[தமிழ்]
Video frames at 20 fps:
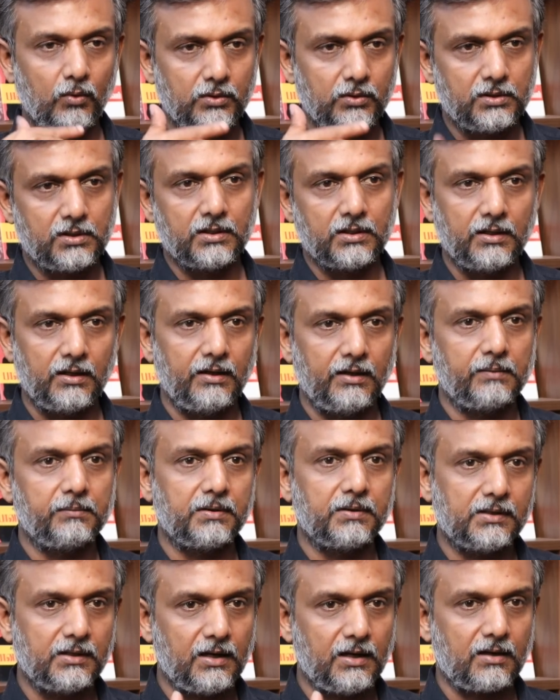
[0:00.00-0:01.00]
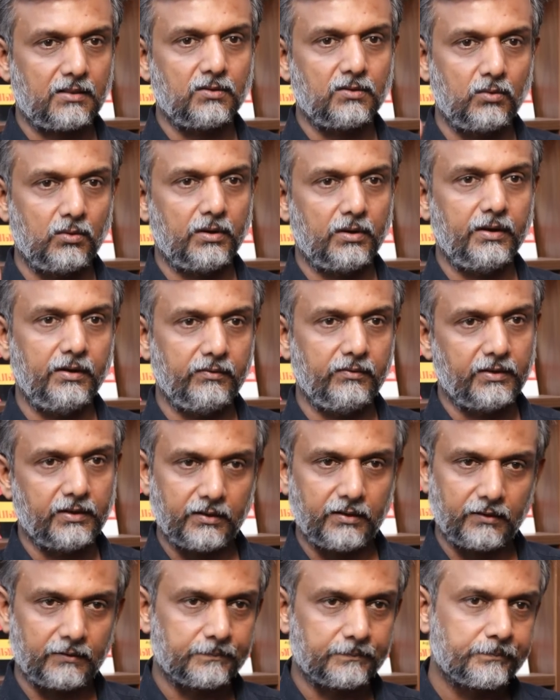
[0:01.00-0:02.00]
ஒதுக்குதல் என்பது நடந்து கொண்டே
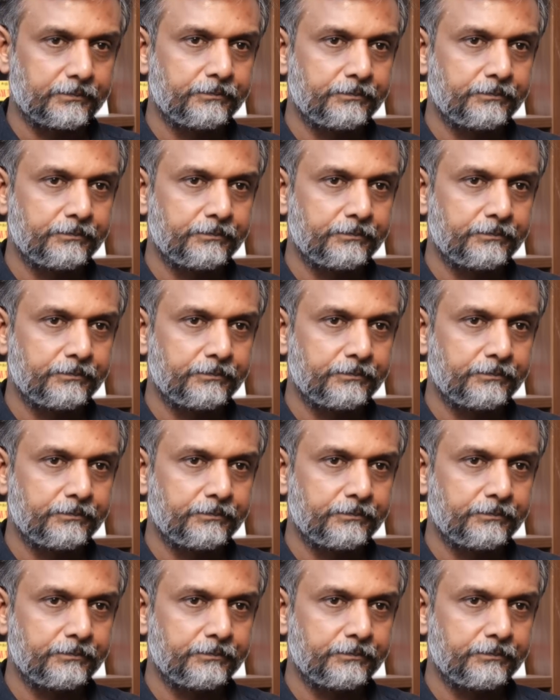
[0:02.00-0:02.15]
வருகிறது